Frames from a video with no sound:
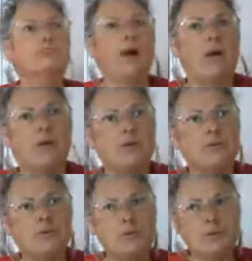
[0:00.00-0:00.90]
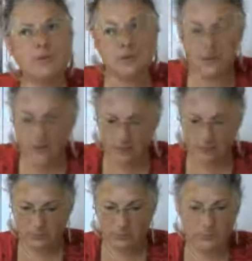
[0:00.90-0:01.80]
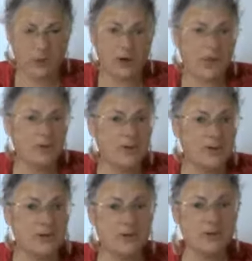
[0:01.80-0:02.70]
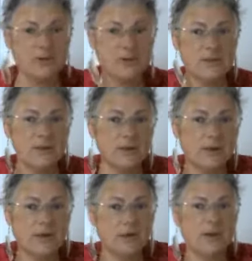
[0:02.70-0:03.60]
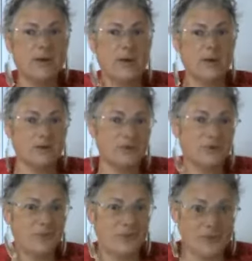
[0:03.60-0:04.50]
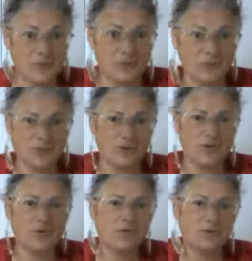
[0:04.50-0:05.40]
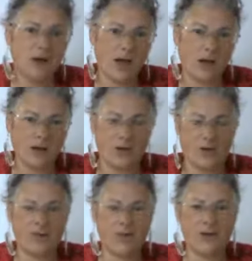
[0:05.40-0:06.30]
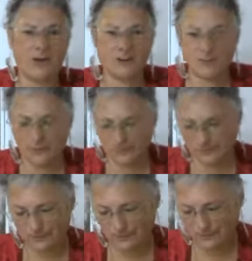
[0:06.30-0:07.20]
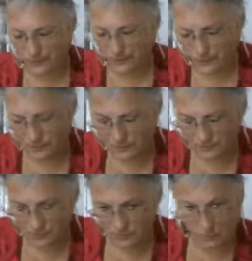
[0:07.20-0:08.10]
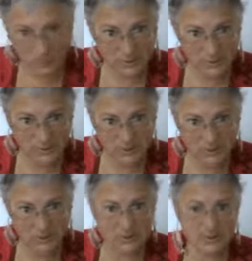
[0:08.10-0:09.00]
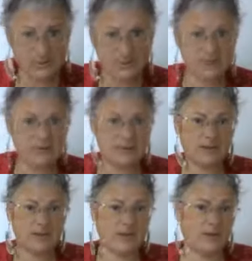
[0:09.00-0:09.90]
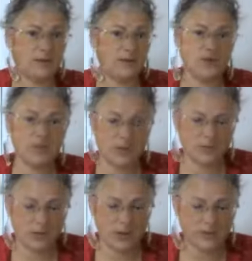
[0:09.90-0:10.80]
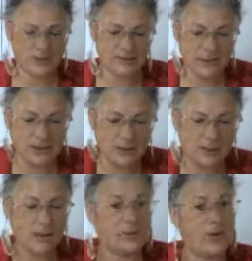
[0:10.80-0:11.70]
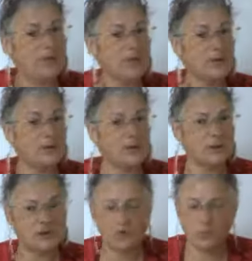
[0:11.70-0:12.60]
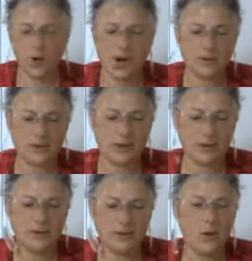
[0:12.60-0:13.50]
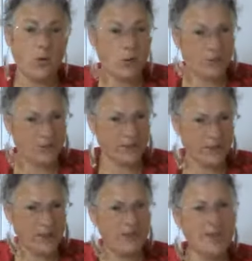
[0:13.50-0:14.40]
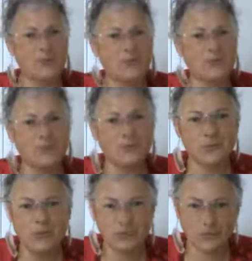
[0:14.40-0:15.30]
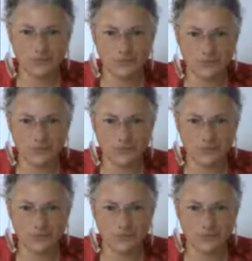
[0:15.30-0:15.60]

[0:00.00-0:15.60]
alors dans une des prières ou, dans la Bible qui dit euh, Je ne suis pas digne de te recevoir en parlant de, du Christ hein. et de l'Esprit Saint. Ben, moi, je suis pas d'accord avec ça. Enfin, après, ça n'engage que moi. Hein. Au contraire, nous sommes tous